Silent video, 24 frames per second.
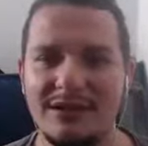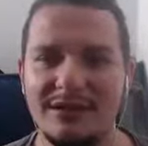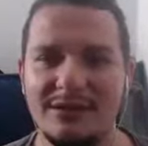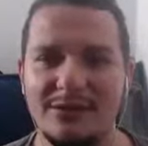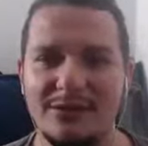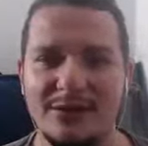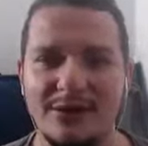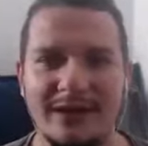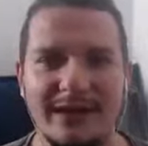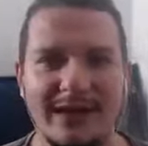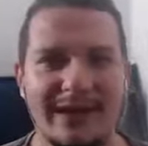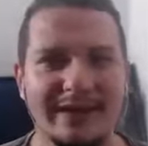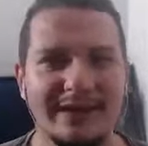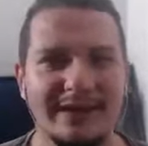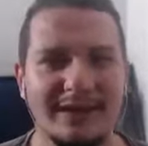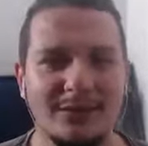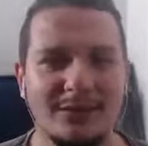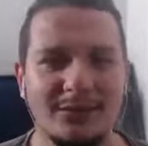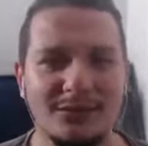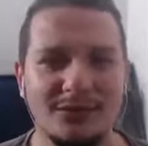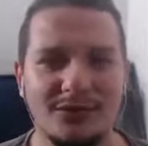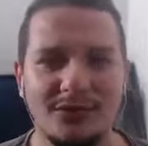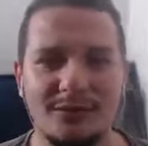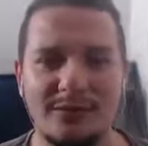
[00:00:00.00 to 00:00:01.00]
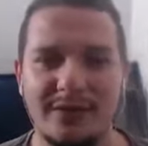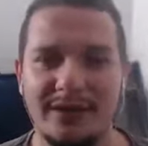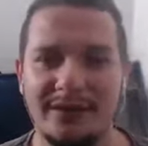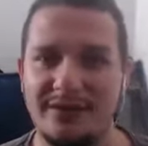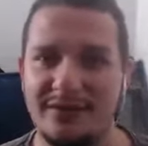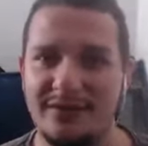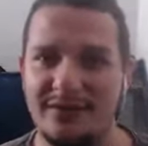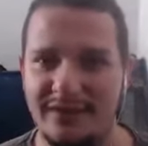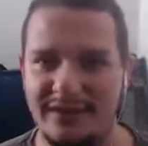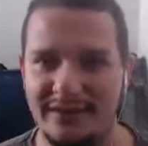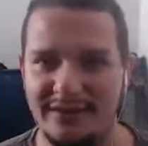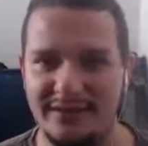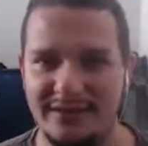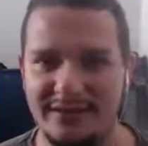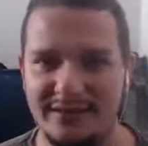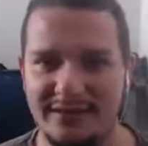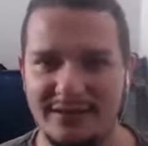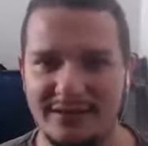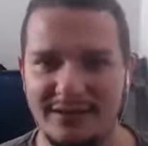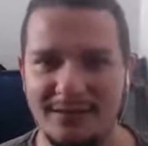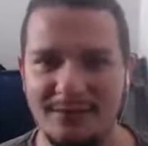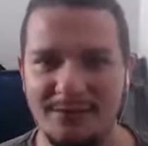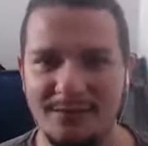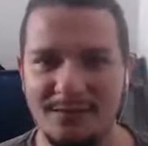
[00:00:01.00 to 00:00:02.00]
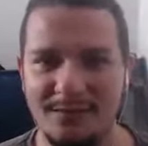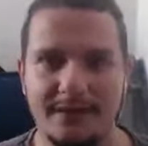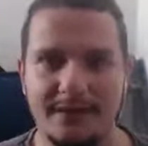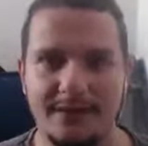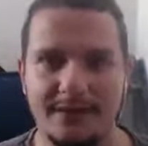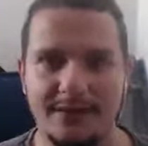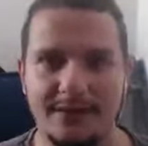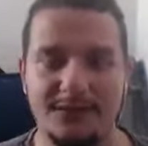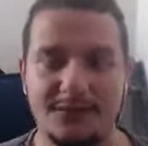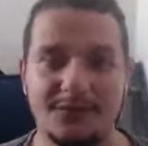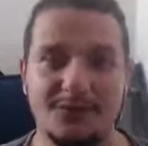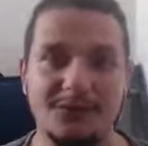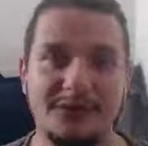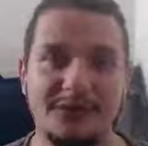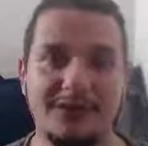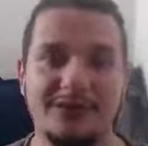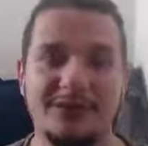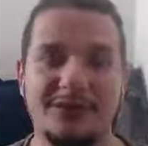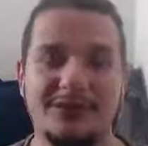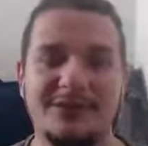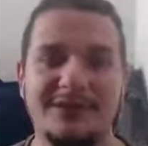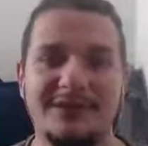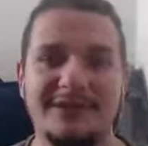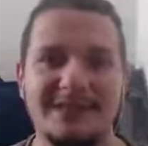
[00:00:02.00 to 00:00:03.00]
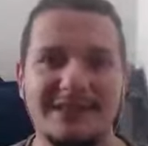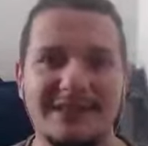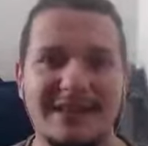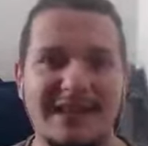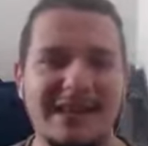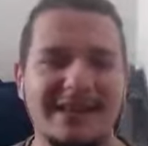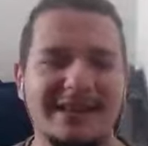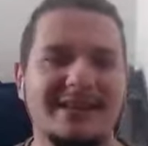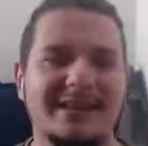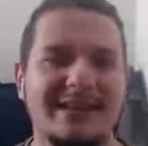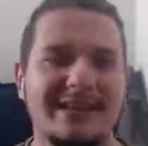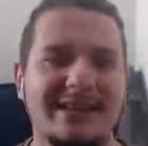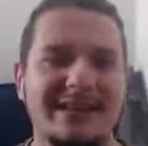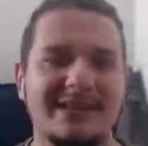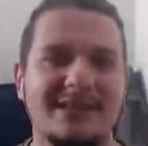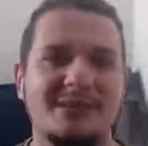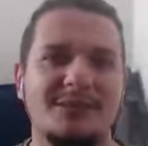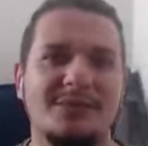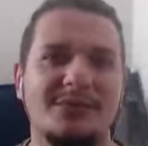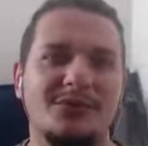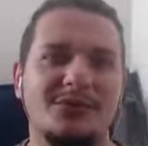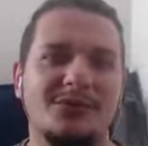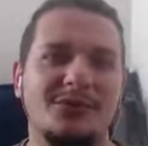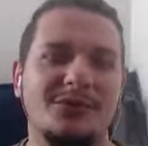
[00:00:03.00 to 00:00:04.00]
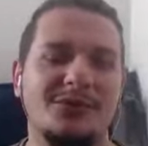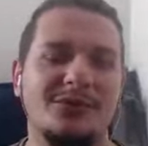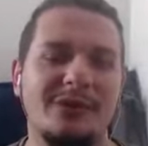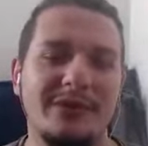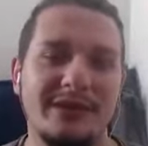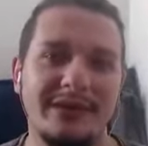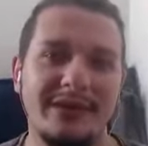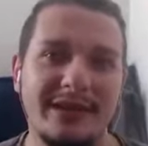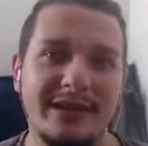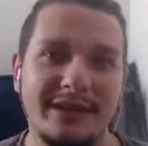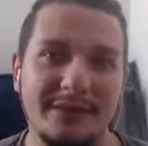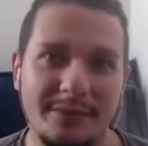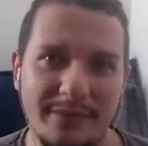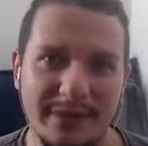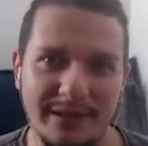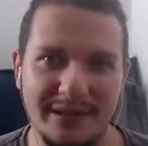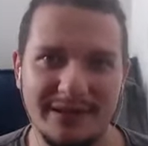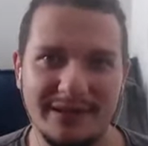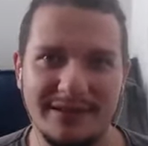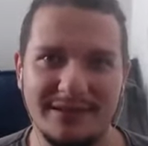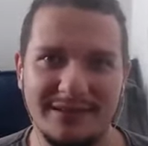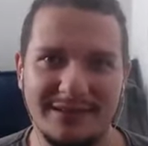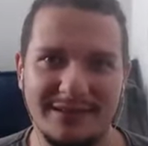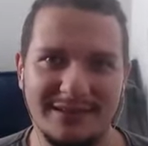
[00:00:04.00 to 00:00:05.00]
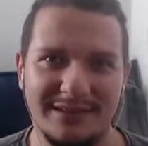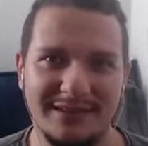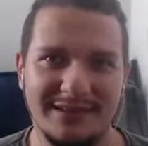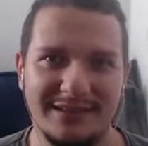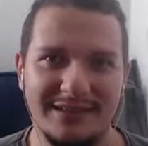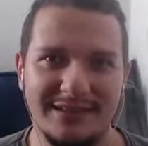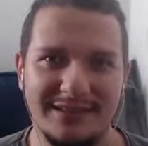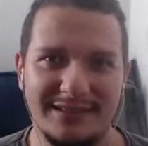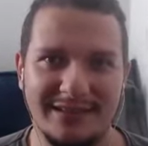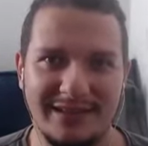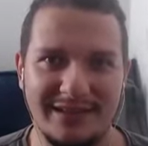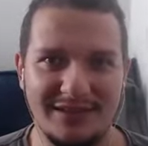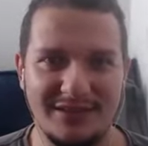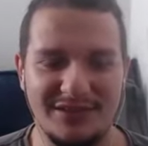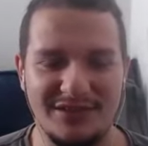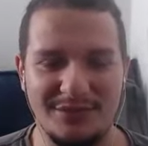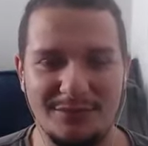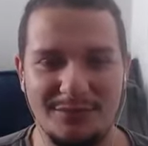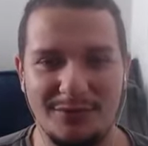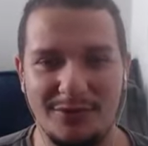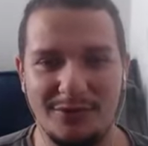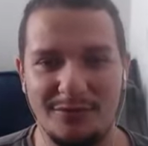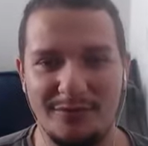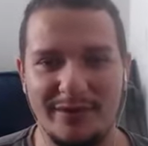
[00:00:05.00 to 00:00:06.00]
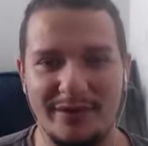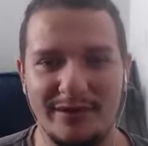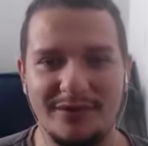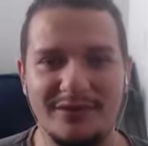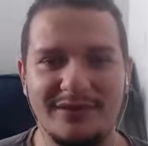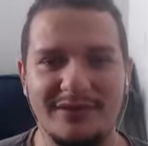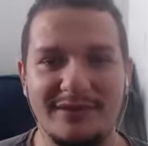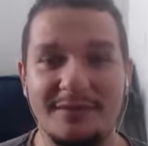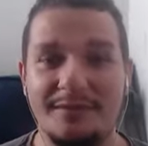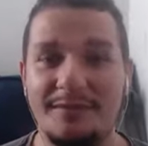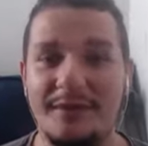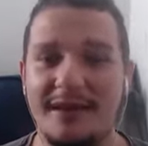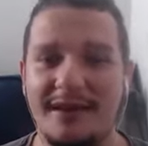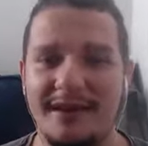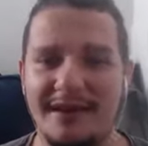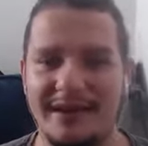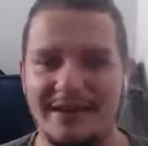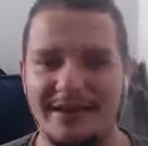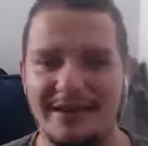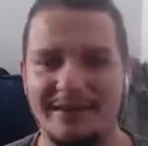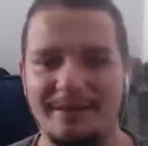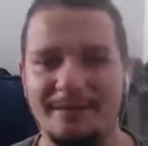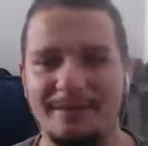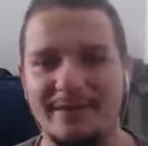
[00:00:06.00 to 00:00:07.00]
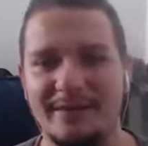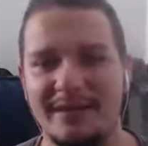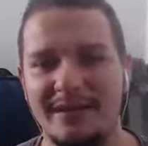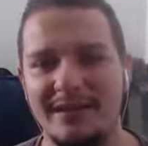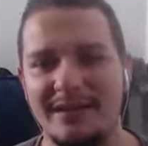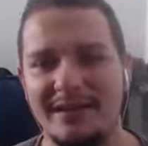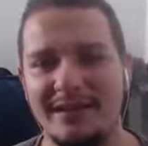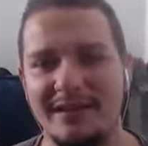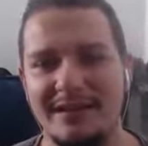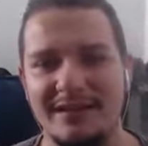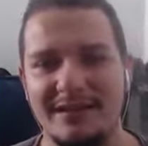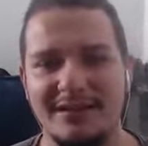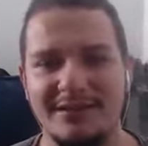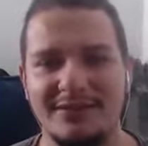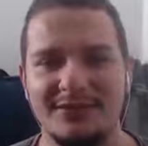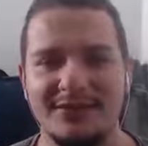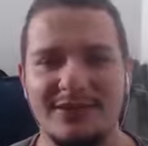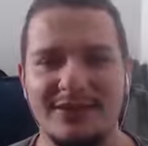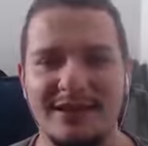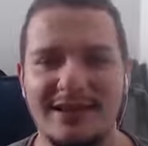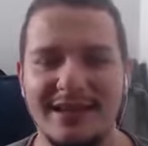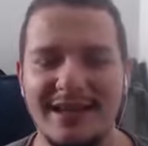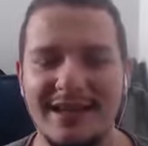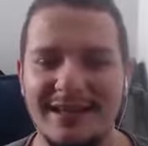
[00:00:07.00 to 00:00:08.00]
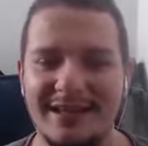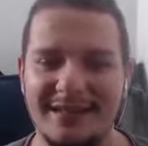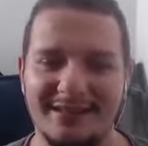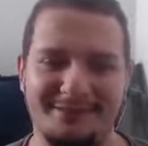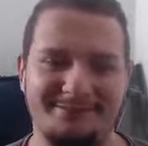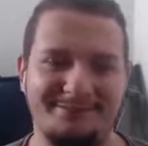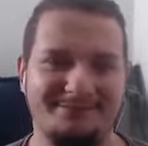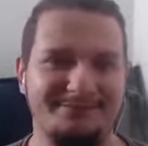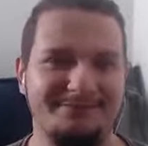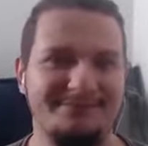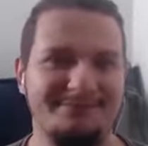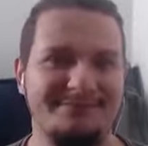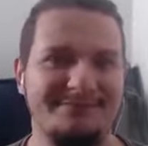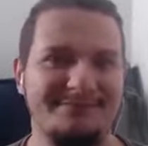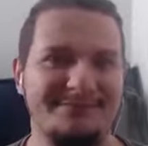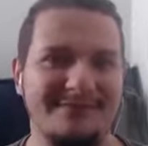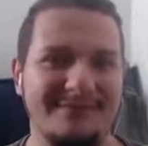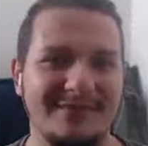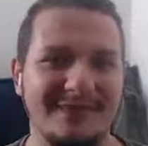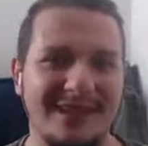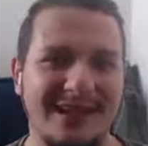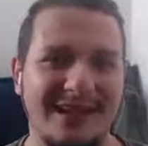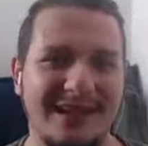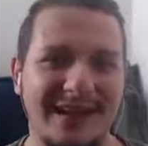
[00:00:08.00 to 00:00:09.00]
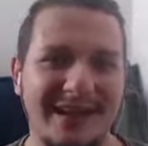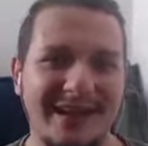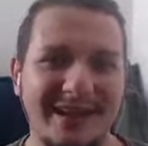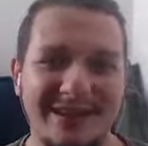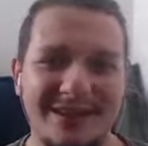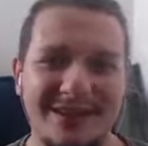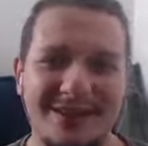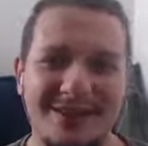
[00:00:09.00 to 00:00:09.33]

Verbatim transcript: coleta com sobrevivência. Então, isso une todas as características para o jogo ir bem na Steam, pelo menos se pagar, né? Só que, cara, aí que